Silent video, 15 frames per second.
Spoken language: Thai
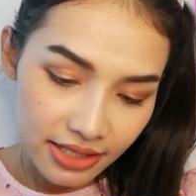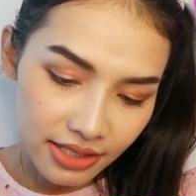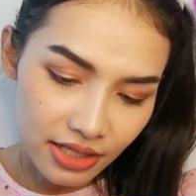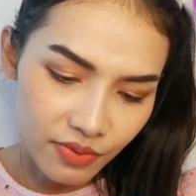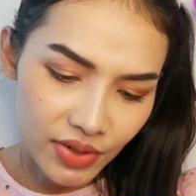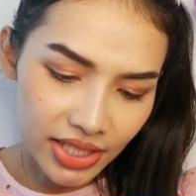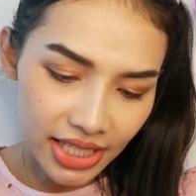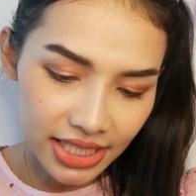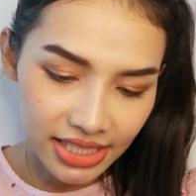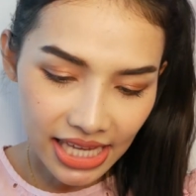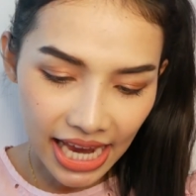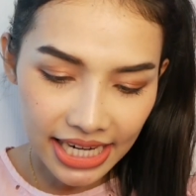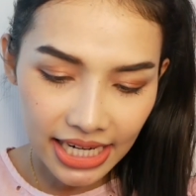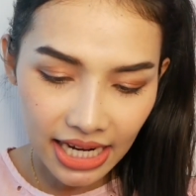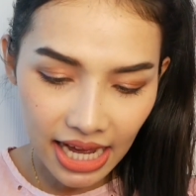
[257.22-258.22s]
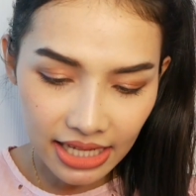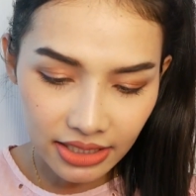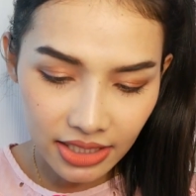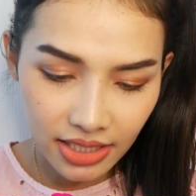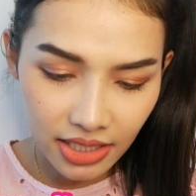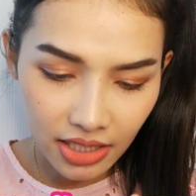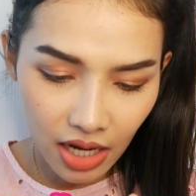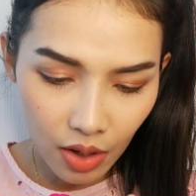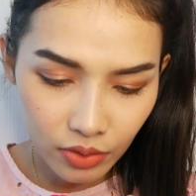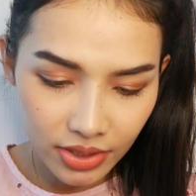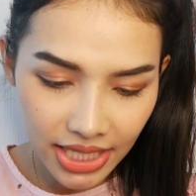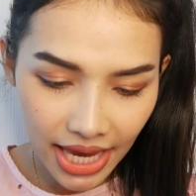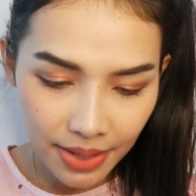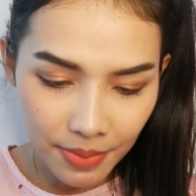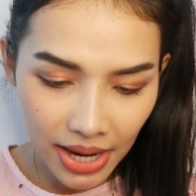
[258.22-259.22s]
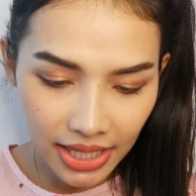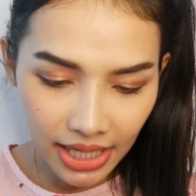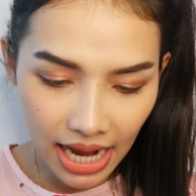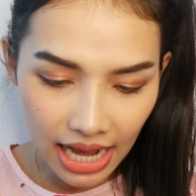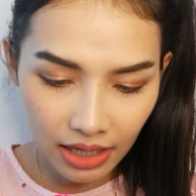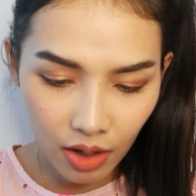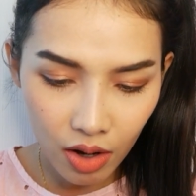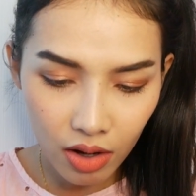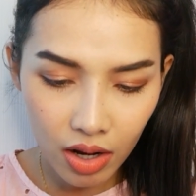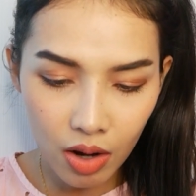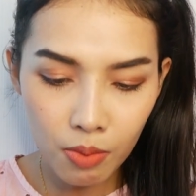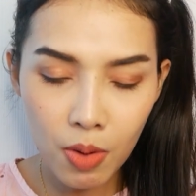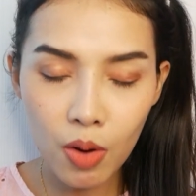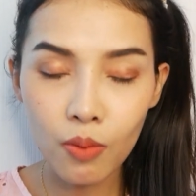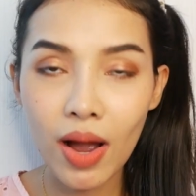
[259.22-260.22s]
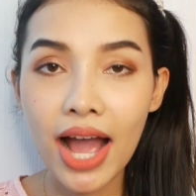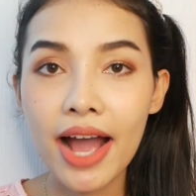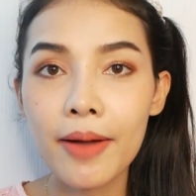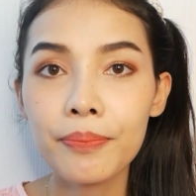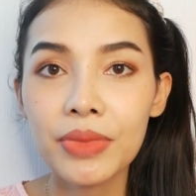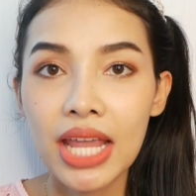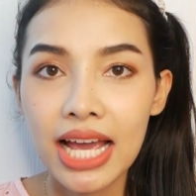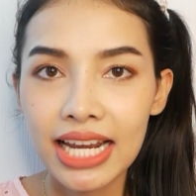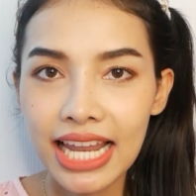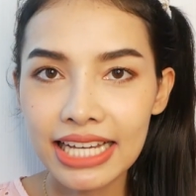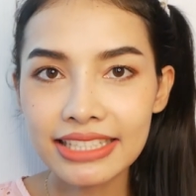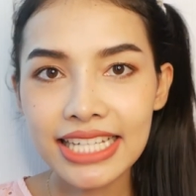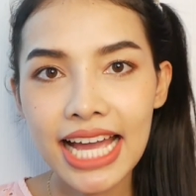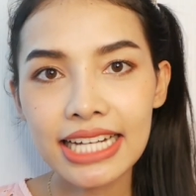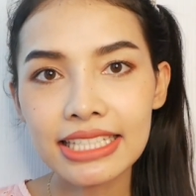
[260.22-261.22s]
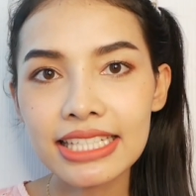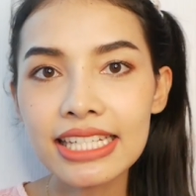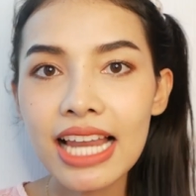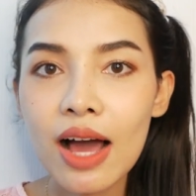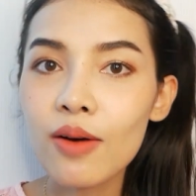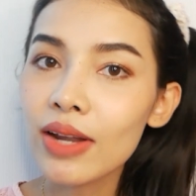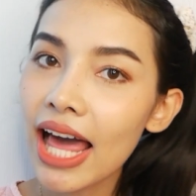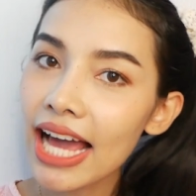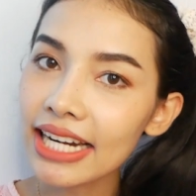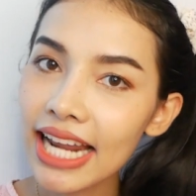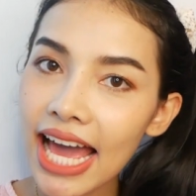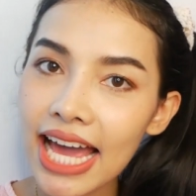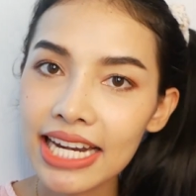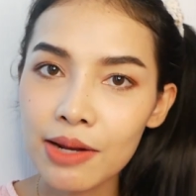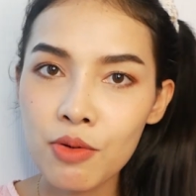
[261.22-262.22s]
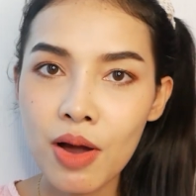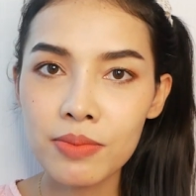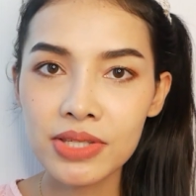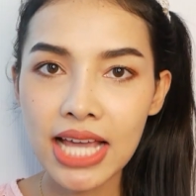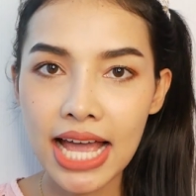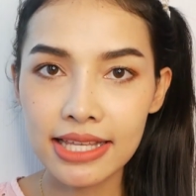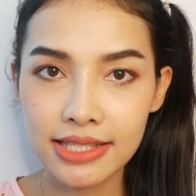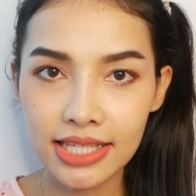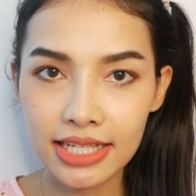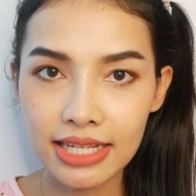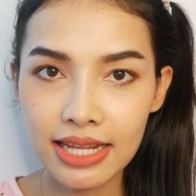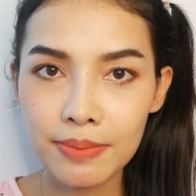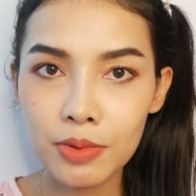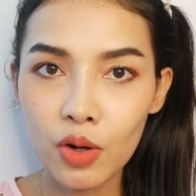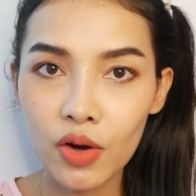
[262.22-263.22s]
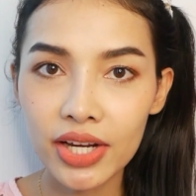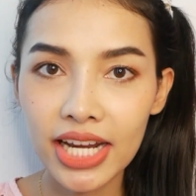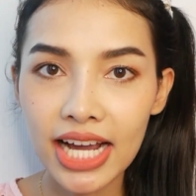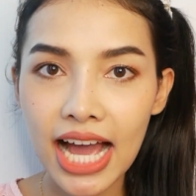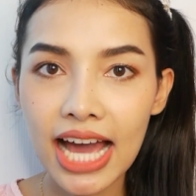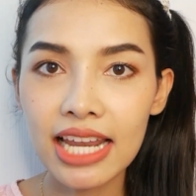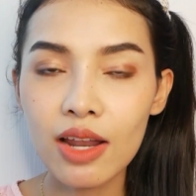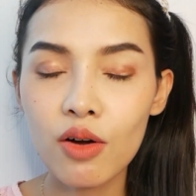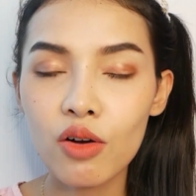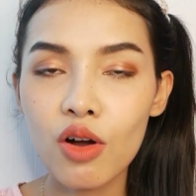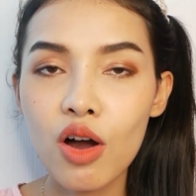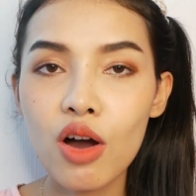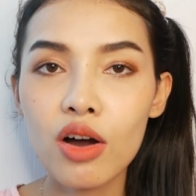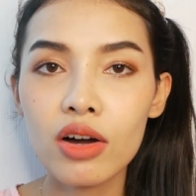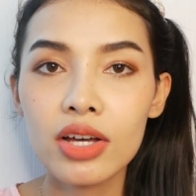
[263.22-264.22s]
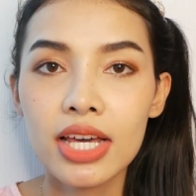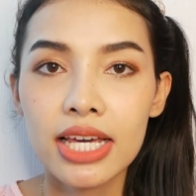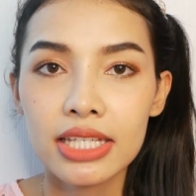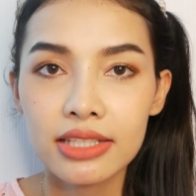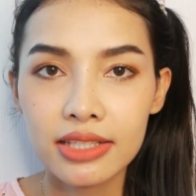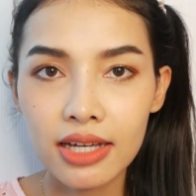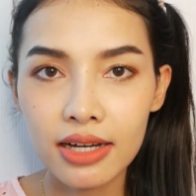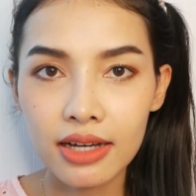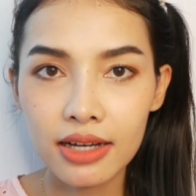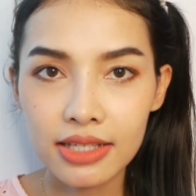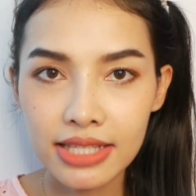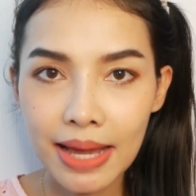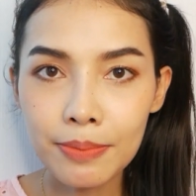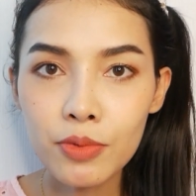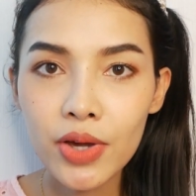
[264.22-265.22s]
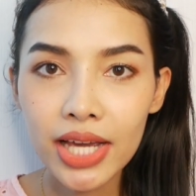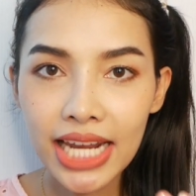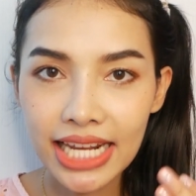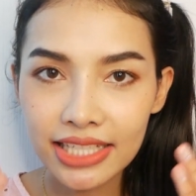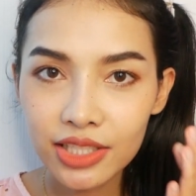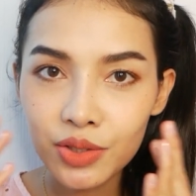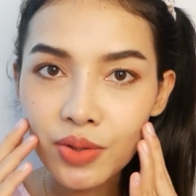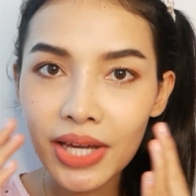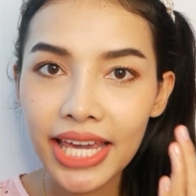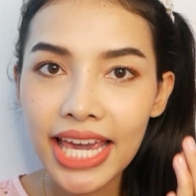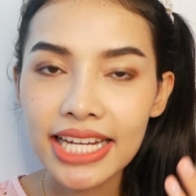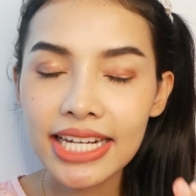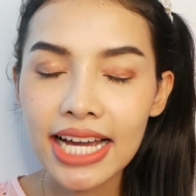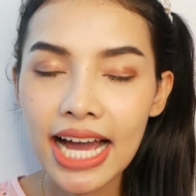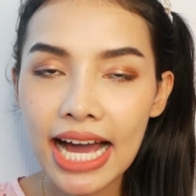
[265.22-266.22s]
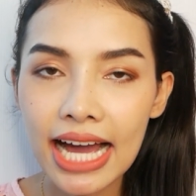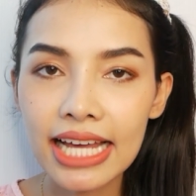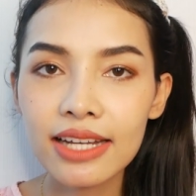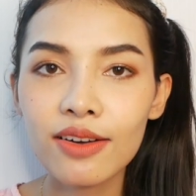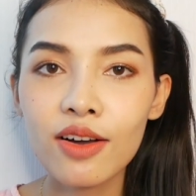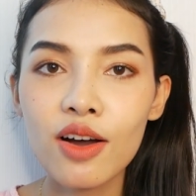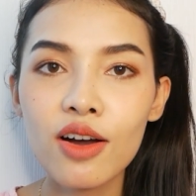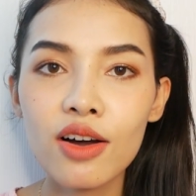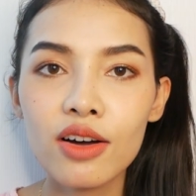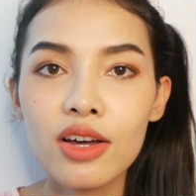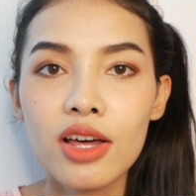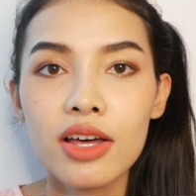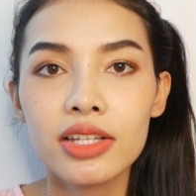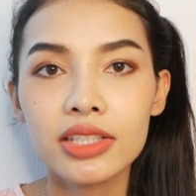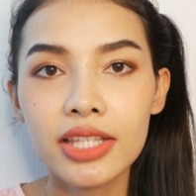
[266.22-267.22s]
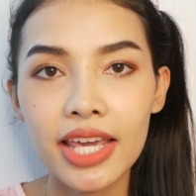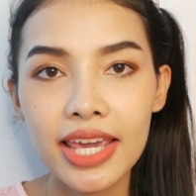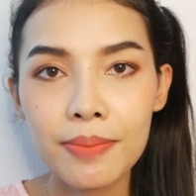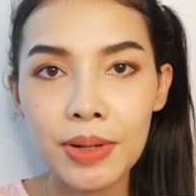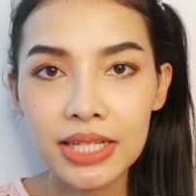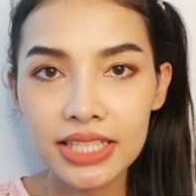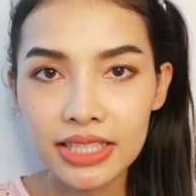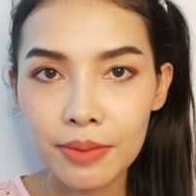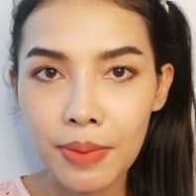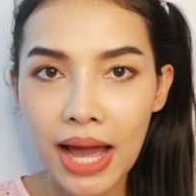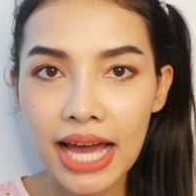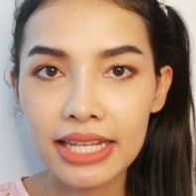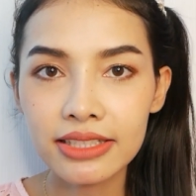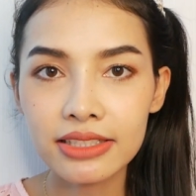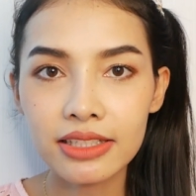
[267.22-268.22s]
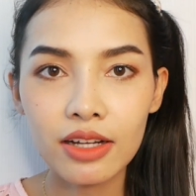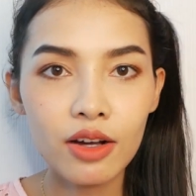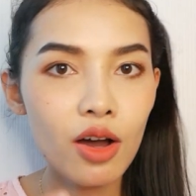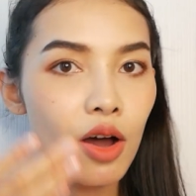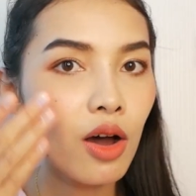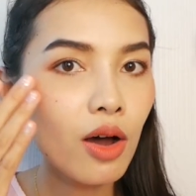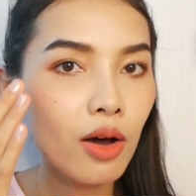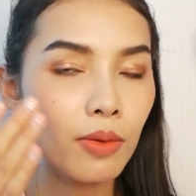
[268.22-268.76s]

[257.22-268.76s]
ซึ่งวิธีใช้นะคะที่เขาแจ้งมานะคะก็เขาบอกว่าหลังจากที่เราล้างหน้าทำความสะอาดเสร็จเรียบร้อยนะคะเราก็ซับด้วยกระดาษทิชชู่แห้งนะคะแล้วก็เทผลิตภัณฑ์แล้วก็